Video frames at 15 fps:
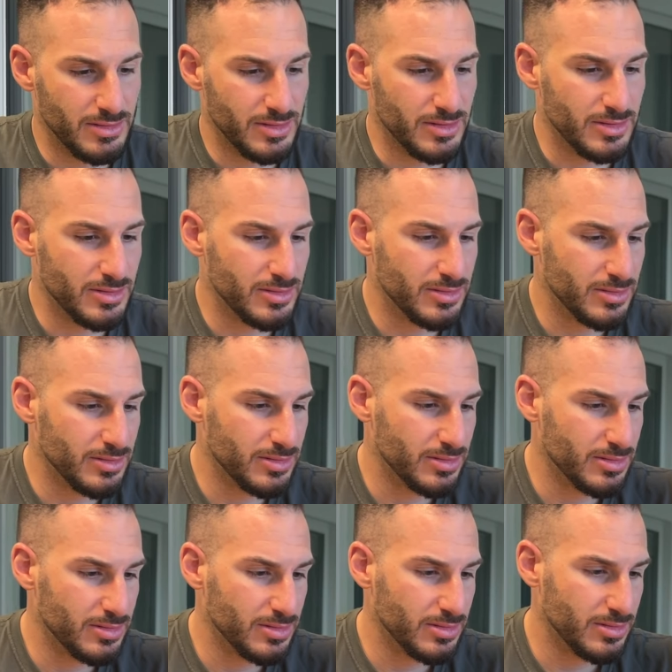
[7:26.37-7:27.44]
Äh, äh,
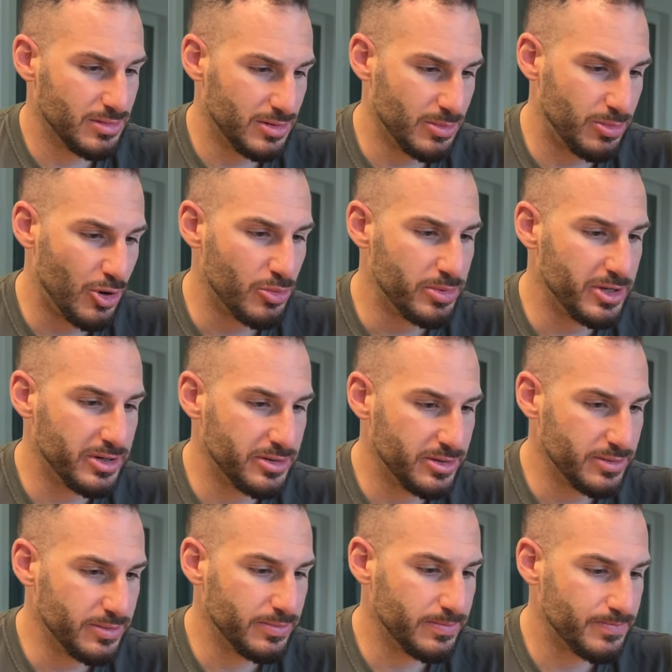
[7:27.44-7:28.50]
Beere? Blaubeeren,
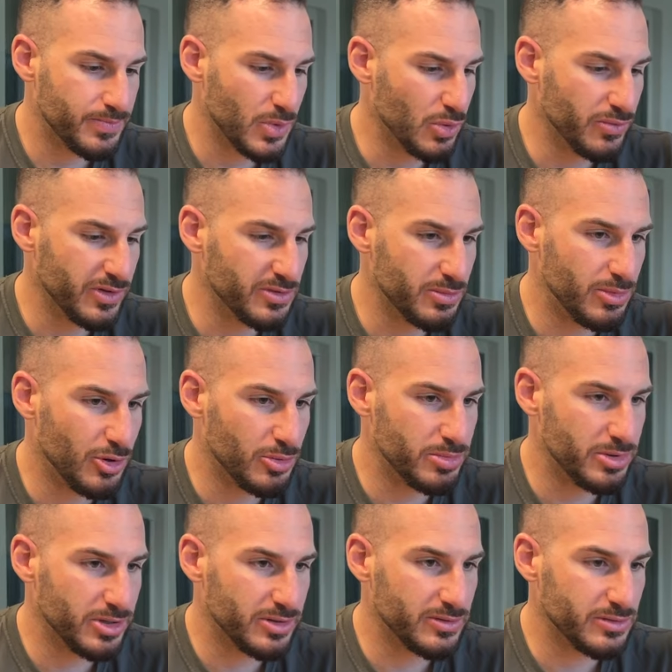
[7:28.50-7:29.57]
ne? Irgendwas Echt? mit
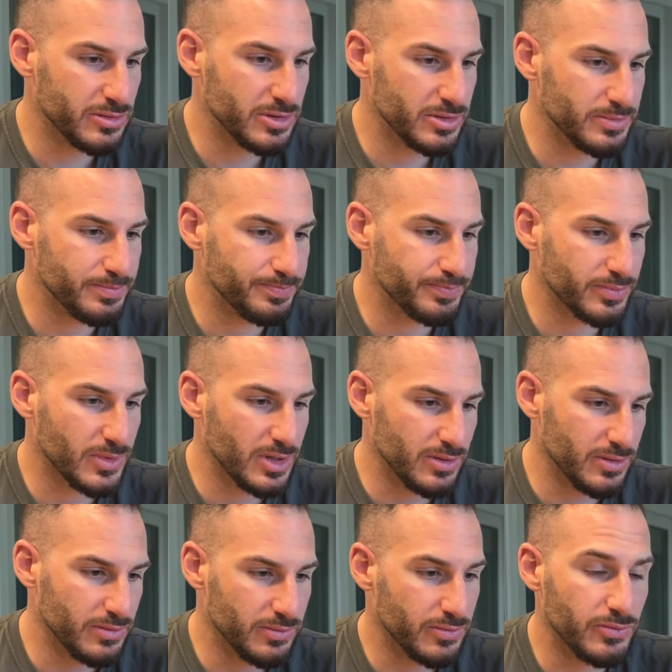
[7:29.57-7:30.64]
Blaubeere, so, ja.
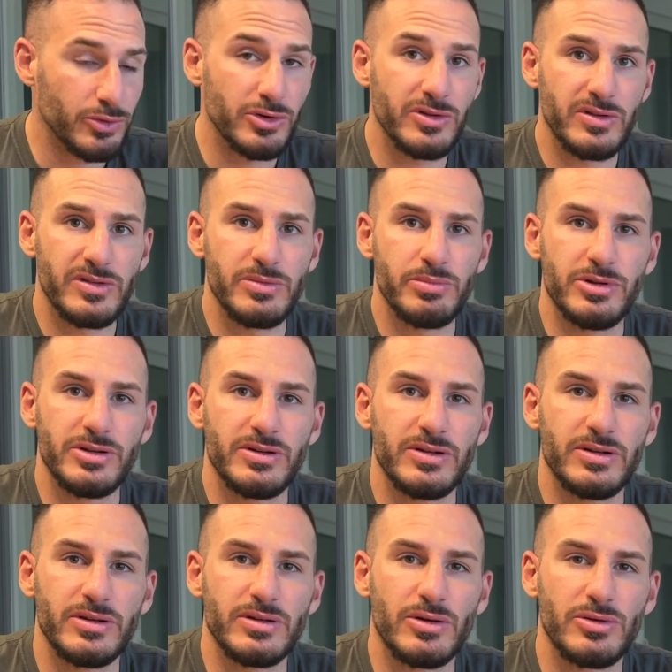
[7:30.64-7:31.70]
Würde ich jetzt im Bild
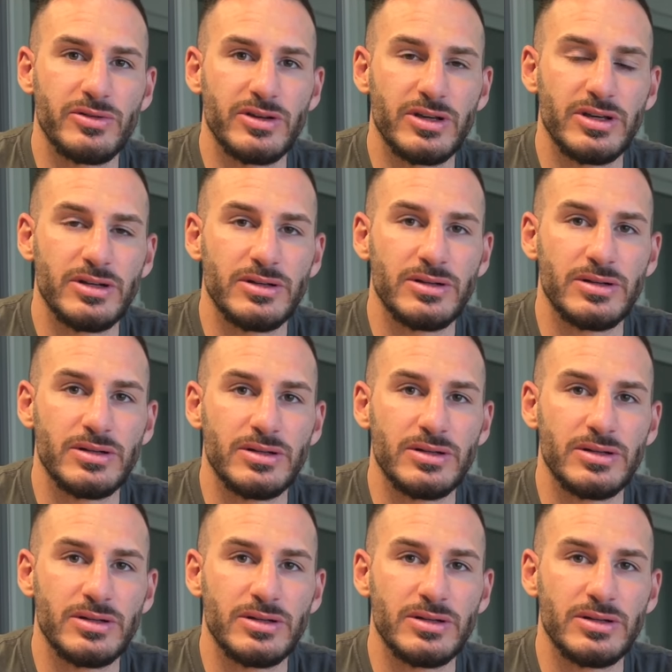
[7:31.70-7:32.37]
hier draus erkennen.